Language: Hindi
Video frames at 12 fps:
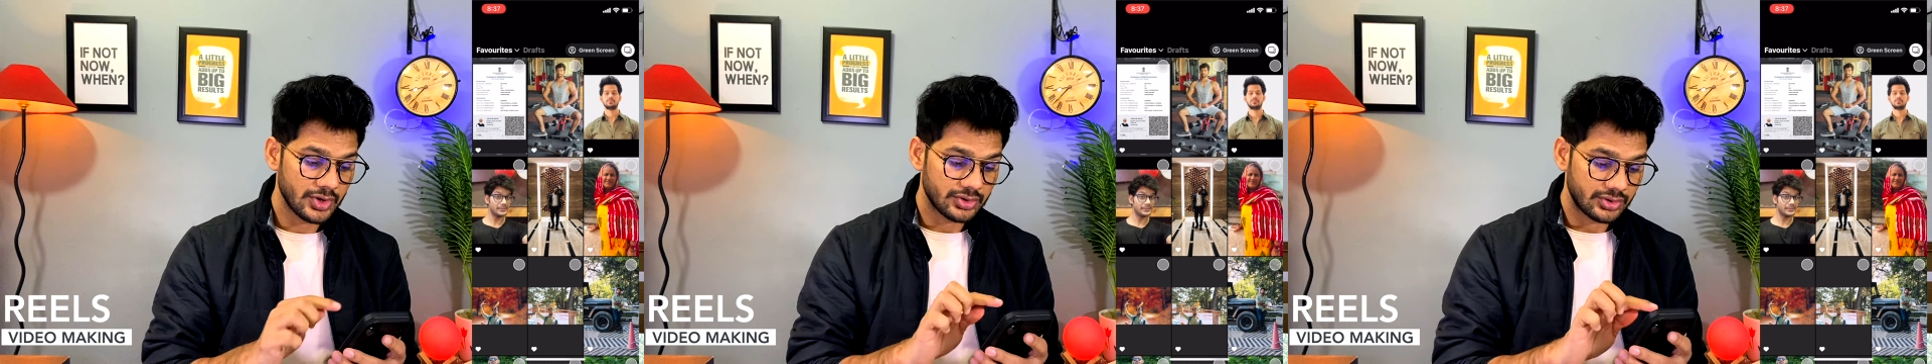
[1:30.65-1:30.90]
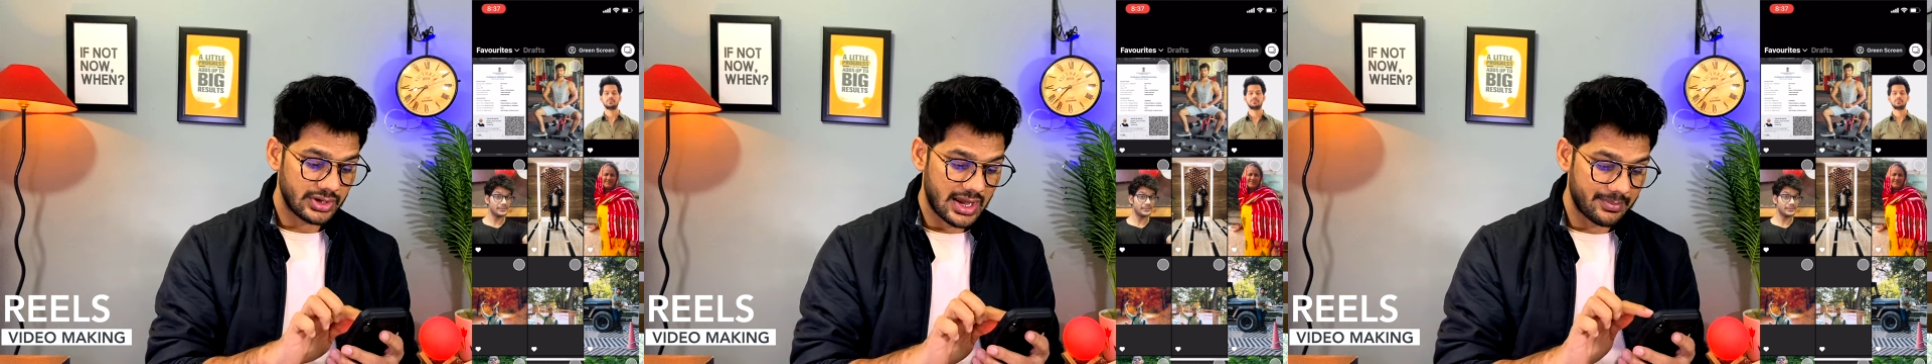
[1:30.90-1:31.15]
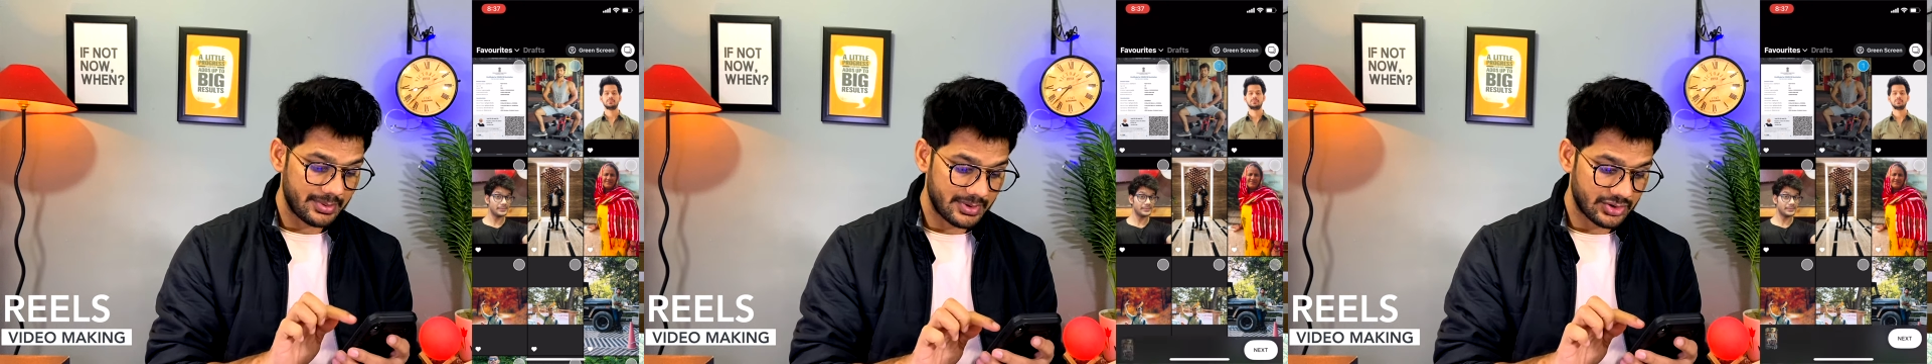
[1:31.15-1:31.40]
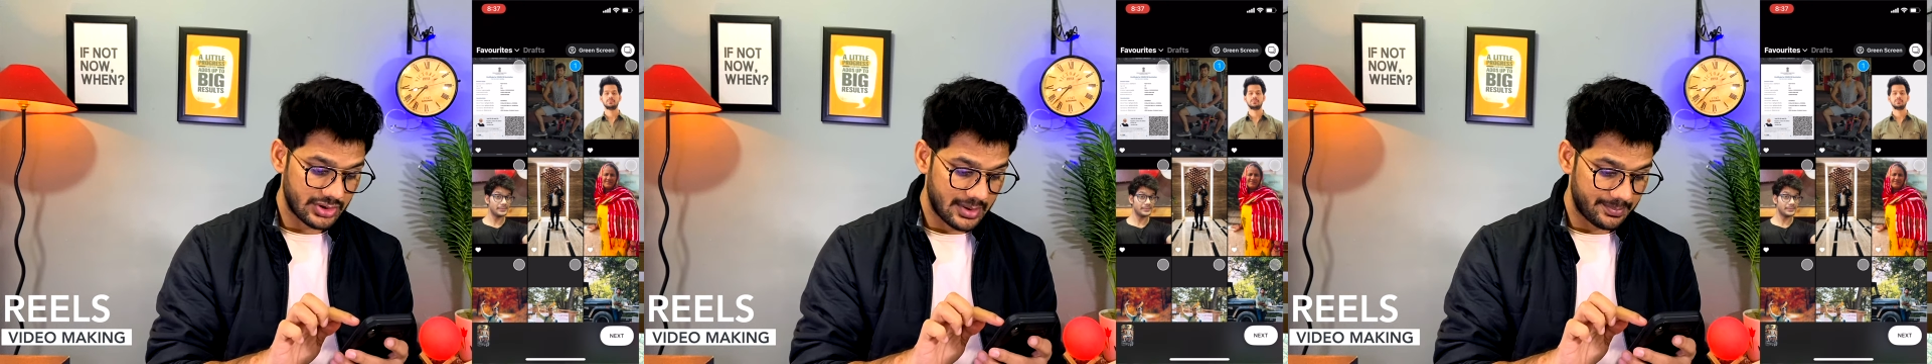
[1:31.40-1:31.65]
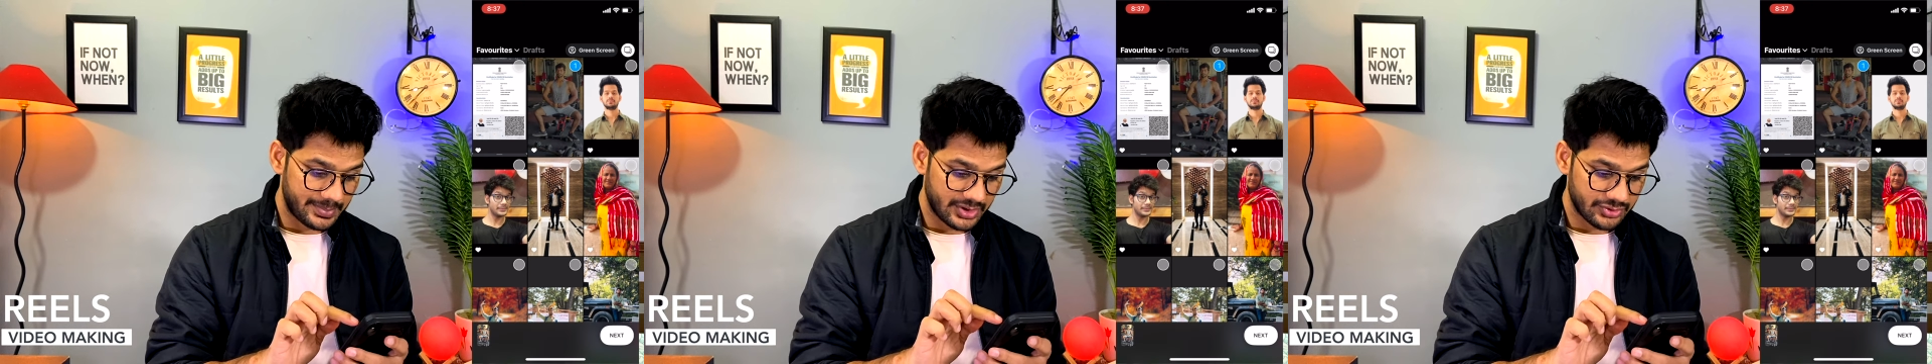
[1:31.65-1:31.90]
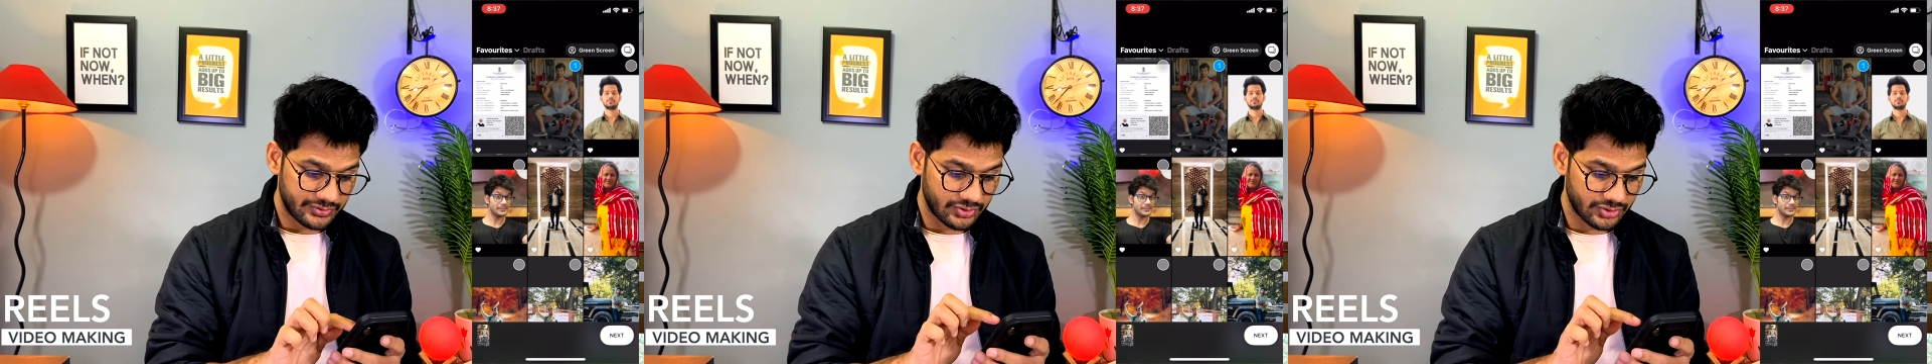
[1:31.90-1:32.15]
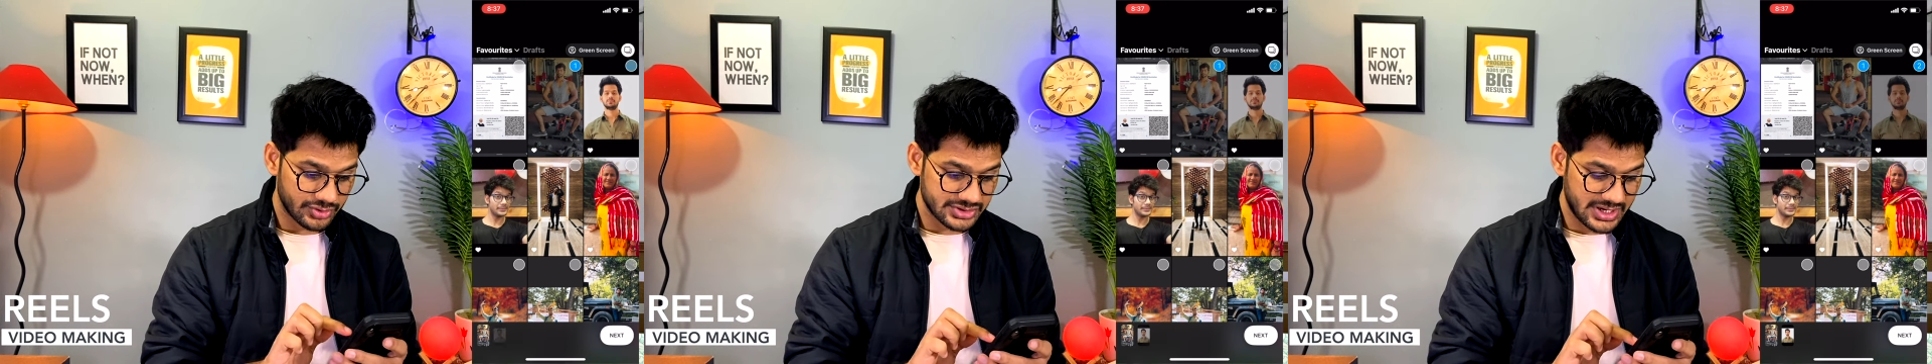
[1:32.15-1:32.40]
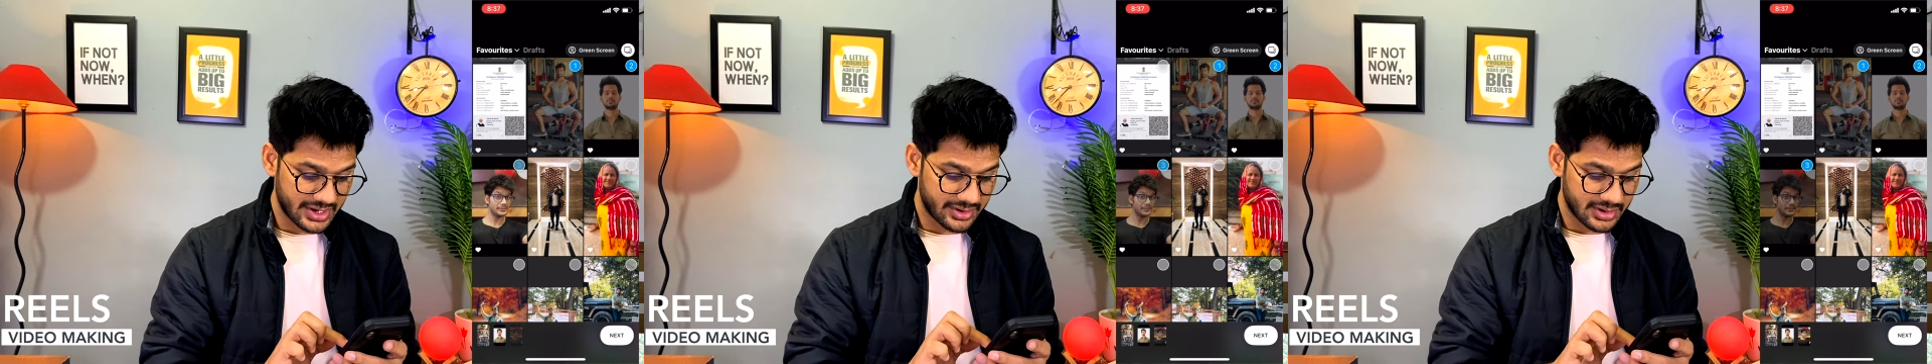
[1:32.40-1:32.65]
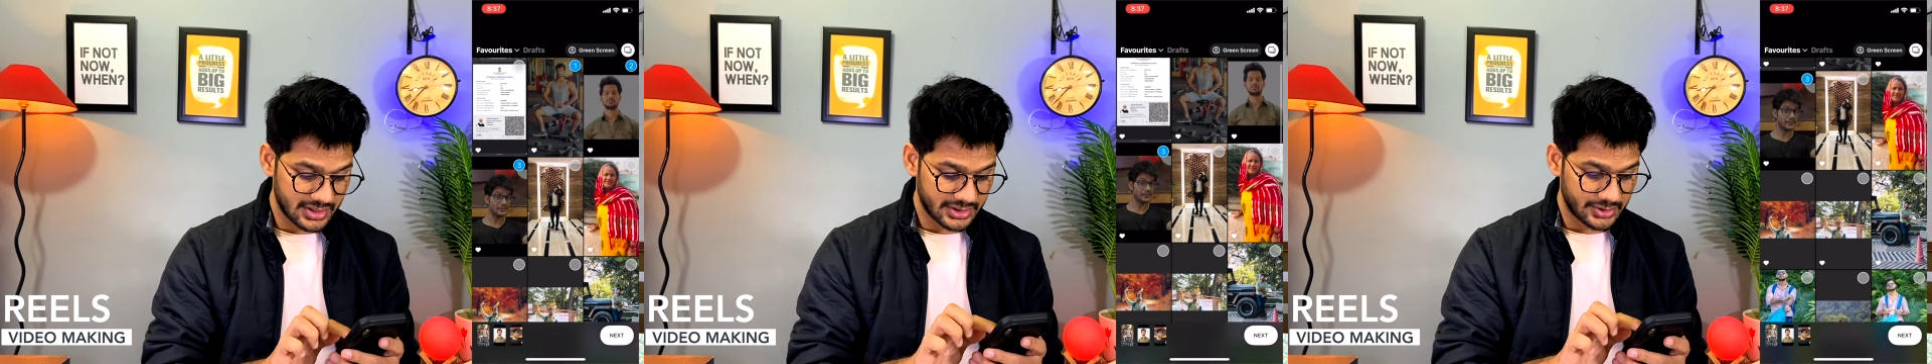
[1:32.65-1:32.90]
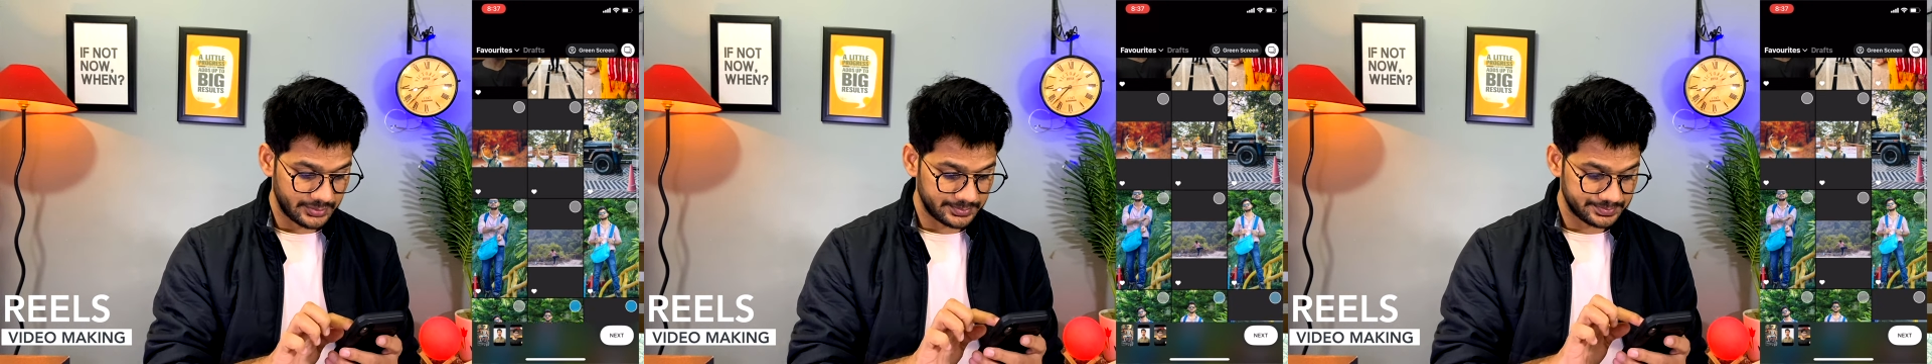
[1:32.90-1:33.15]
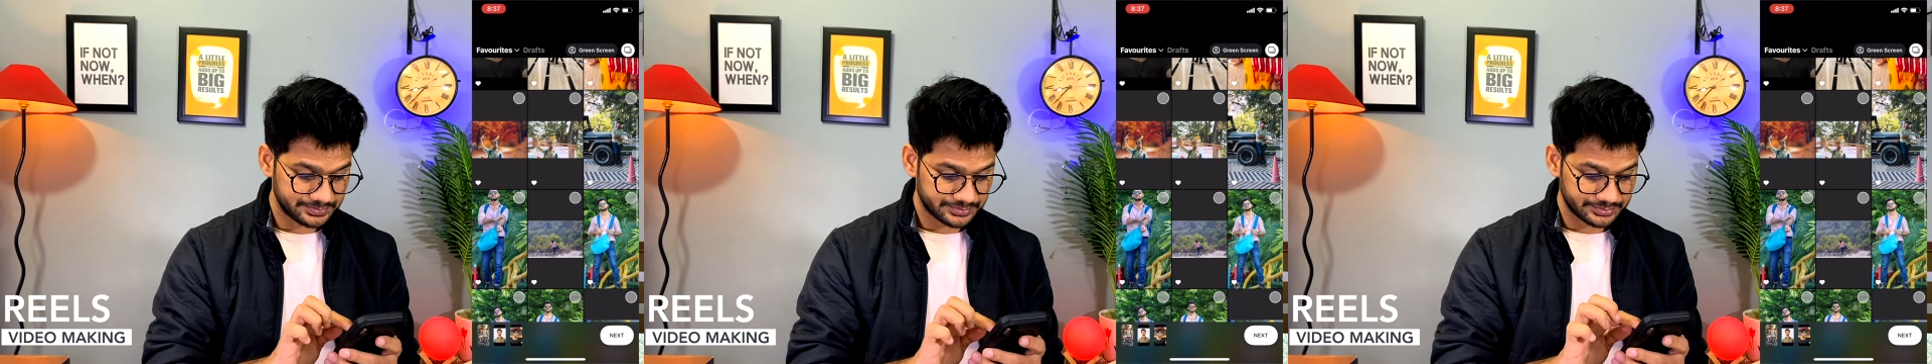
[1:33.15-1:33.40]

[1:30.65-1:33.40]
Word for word: तो यहाँ पे मैं अपने कुछ फोटो सेलेक्ट कर लेता हूँ